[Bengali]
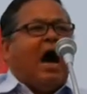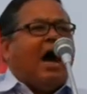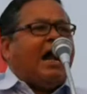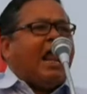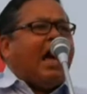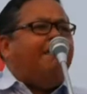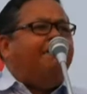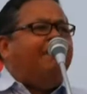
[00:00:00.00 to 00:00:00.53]

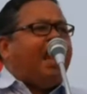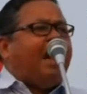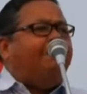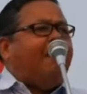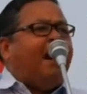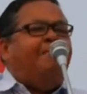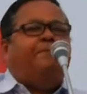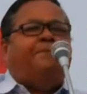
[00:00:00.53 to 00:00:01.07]
আর আমরা
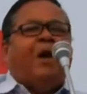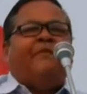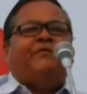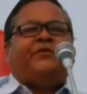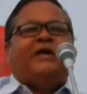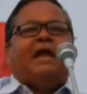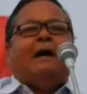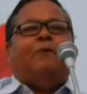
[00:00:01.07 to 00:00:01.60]

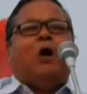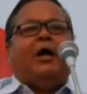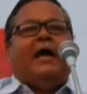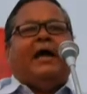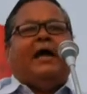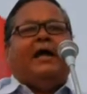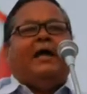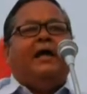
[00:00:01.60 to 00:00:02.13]
বামপন্থীরা
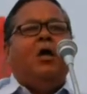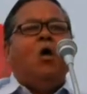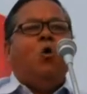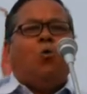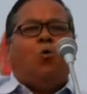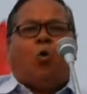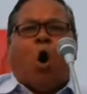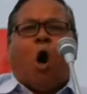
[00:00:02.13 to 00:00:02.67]
বলি
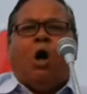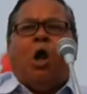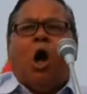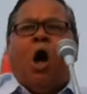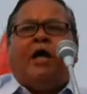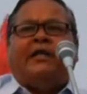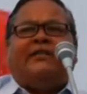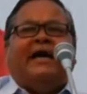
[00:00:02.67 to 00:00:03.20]
কোন
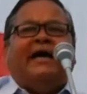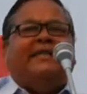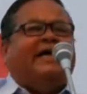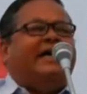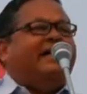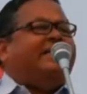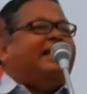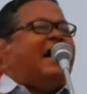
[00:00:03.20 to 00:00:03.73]

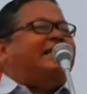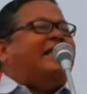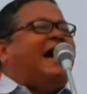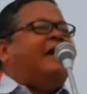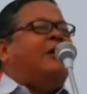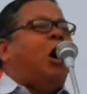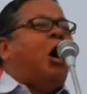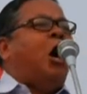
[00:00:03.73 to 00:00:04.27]
দিদি দাদা
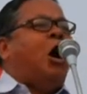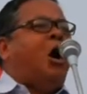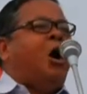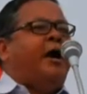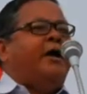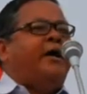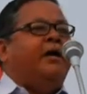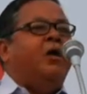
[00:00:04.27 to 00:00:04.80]

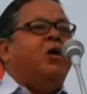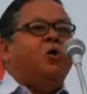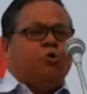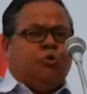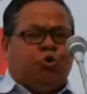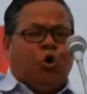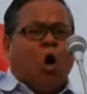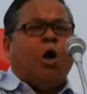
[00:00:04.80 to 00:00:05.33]
নয়
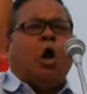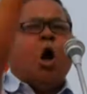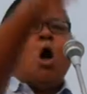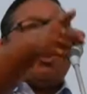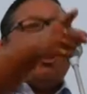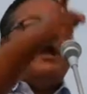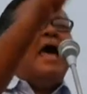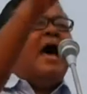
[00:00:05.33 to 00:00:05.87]

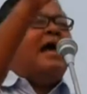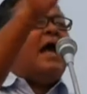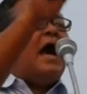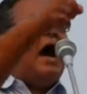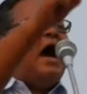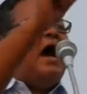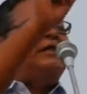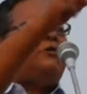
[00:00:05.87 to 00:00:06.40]
জনগণের
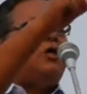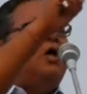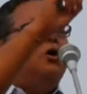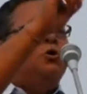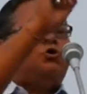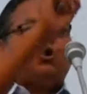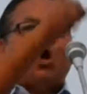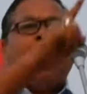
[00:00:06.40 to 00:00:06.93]
হাত
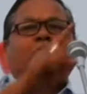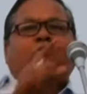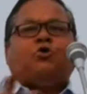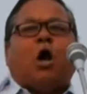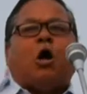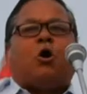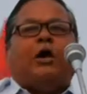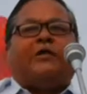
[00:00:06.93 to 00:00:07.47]
শক্ত
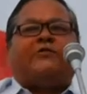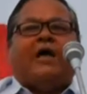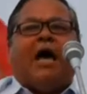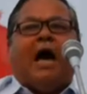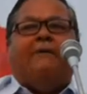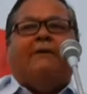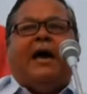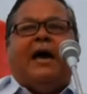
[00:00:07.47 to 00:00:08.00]
করতে
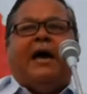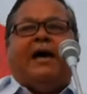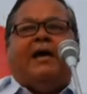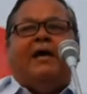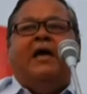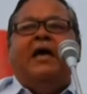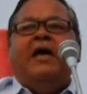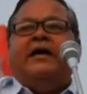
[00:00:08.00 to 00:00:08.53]
হবে
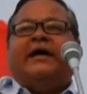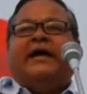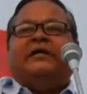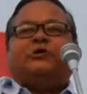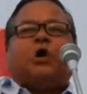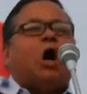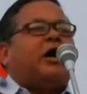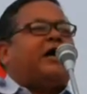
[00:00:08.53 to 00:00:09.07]

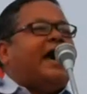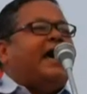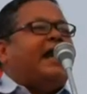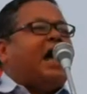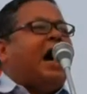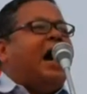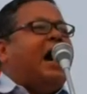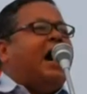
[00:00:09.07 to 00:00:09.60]

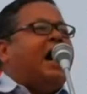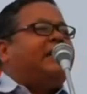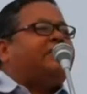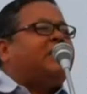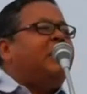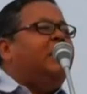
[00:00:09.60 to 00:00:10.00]
কৃষকের হাত